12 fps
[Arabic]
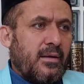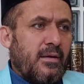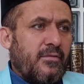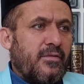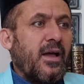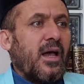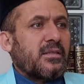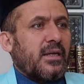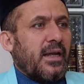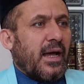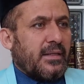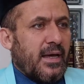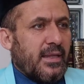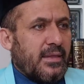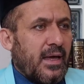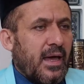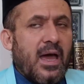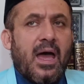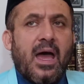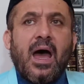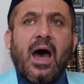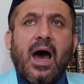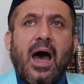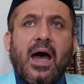في عصر الحداثة
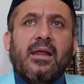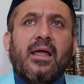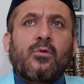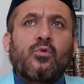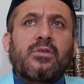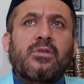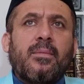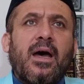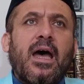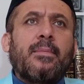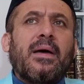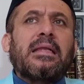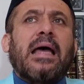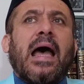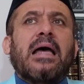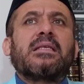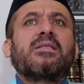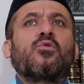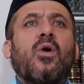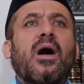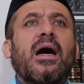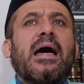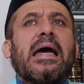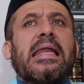أعرضوا تماما عن
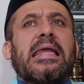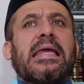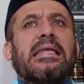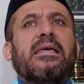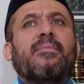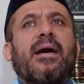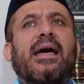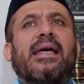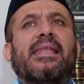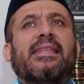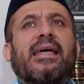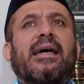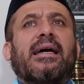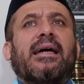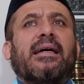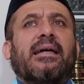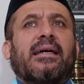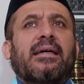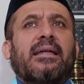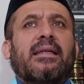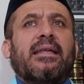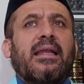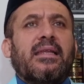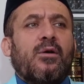سؤال لماذا
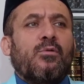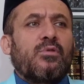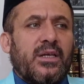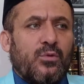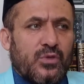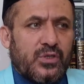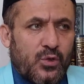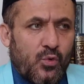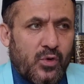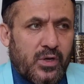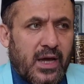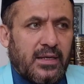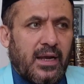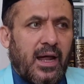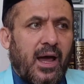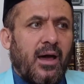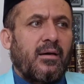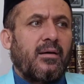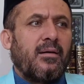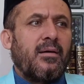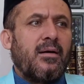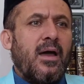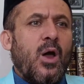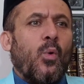لأنه سيوصلك إلى الحق
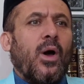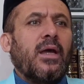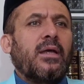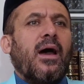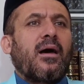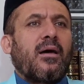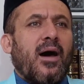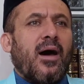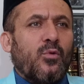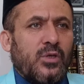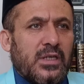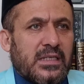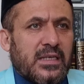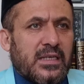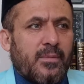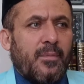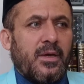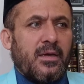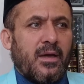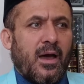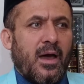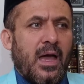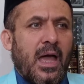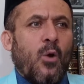والى قانون
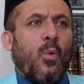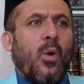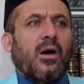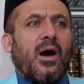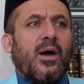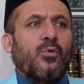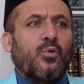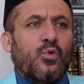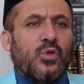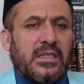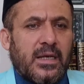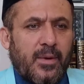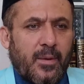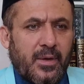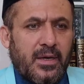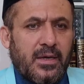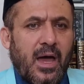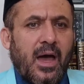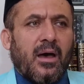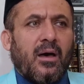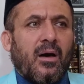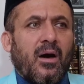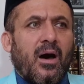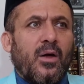السببيه وقانون السببيه
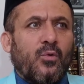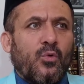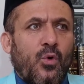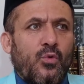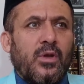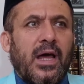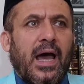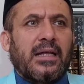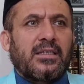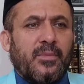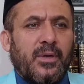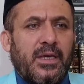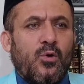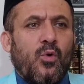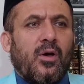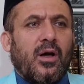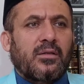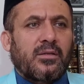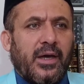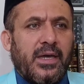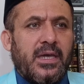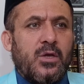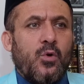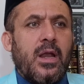قانون حتمي
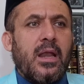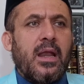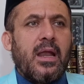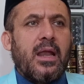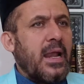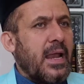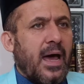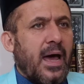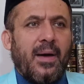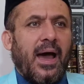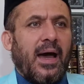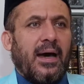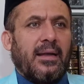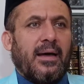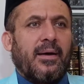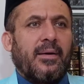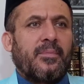قطعي لا محاله